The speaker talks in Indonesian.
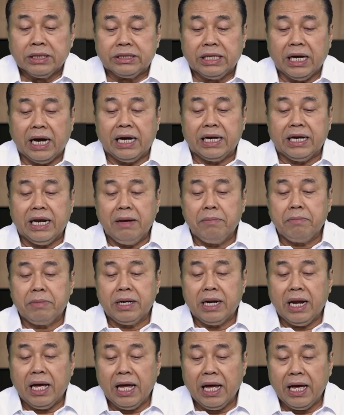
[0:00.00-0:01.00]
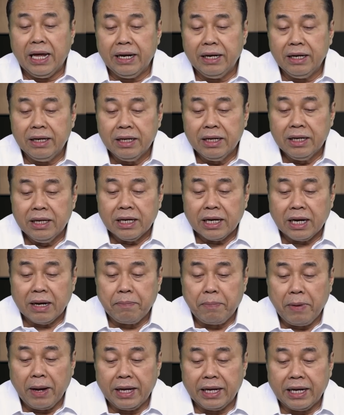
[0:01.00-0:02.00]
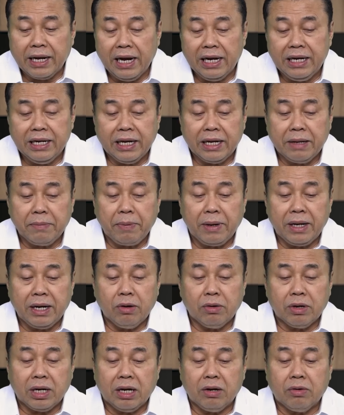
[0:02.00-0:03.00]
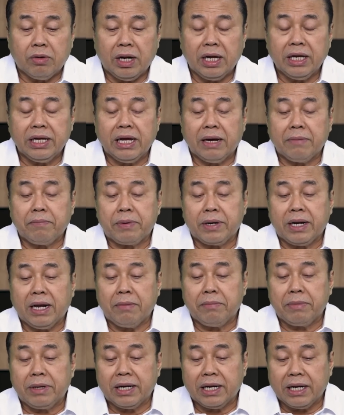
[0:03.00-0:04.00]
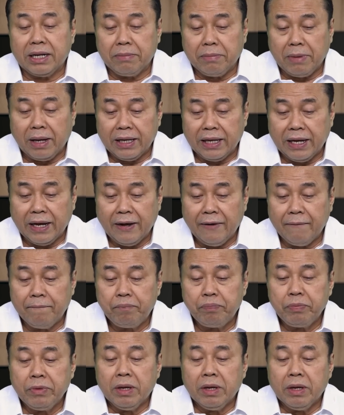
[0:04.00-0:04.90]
janganlah menahan kebaikan daripada orang-orang yang berat menerimanya.